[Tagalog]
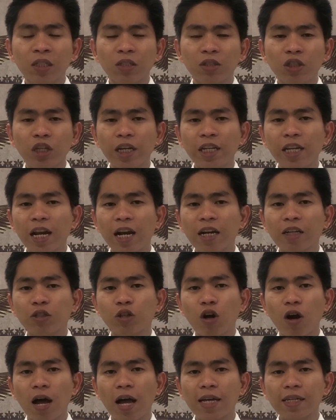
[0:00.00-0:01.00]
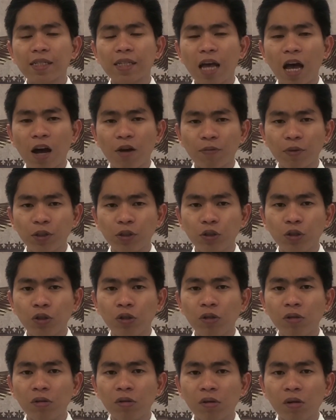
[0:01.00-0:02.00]
General Rojas
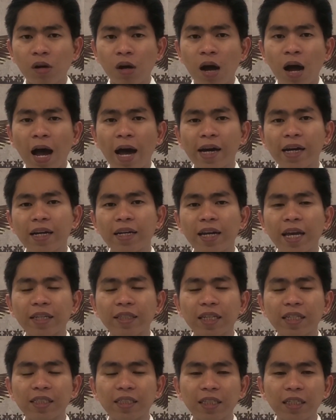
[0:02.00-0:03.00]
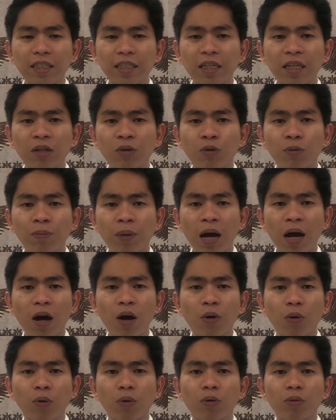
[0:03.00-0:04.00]
Avenue, Araneta City,
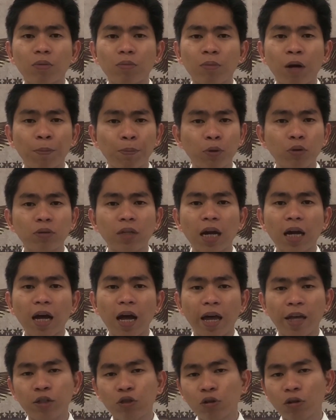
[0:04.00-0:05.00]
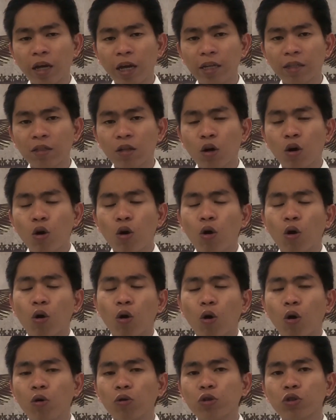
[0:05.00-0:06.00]
Cubao, magpunta ka. And you can
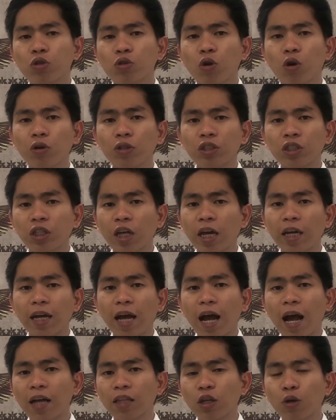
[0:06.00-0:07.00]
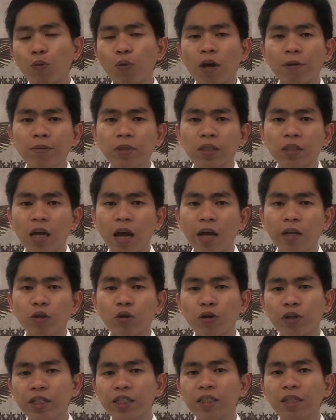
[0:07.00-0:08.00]
also check ang ating website
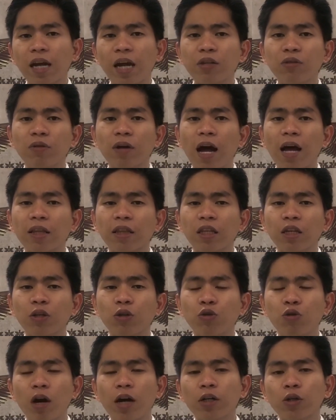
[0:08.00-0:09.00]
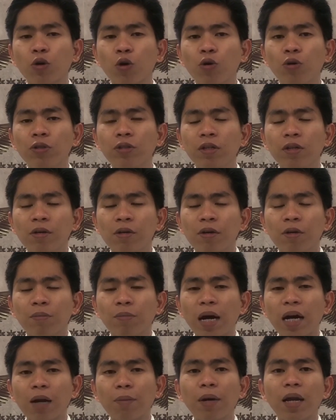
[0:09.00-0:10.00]
or scan yung ating QR code
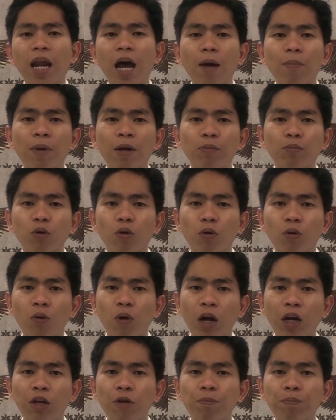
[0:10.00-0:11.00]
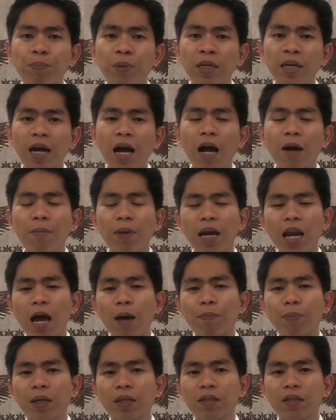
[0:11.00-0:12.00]
para malaman mo kung ano yung
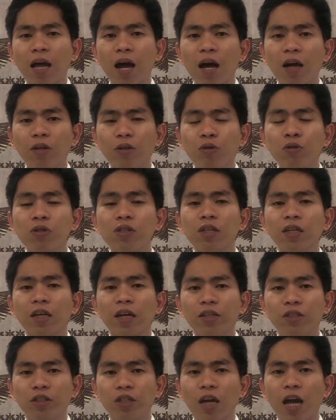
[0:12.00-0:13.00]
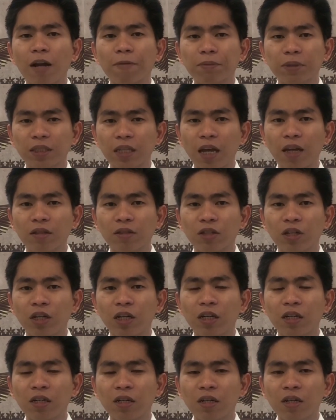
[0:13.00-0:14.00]
pinakamalapit na UCKG Help
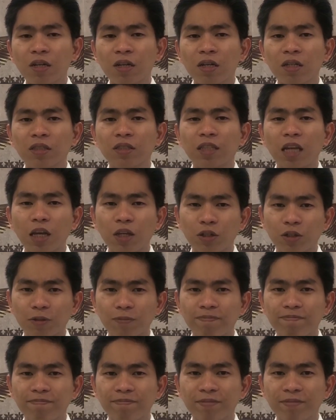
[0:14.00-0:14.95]
Center sa iyo.